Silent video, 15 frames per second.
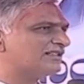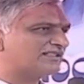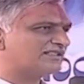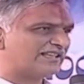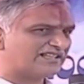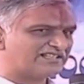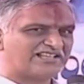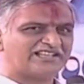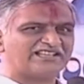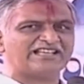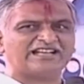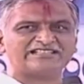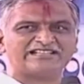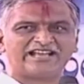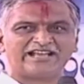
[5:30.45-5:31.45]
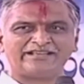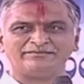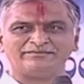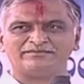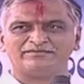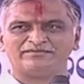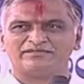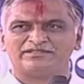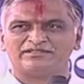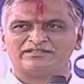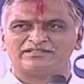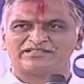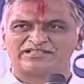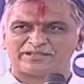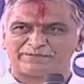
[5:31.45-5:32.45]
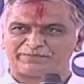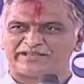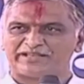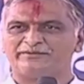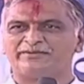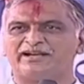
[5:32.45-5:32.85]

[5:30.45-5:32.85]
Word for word: చేసేది అన్యాయం చెప్పేది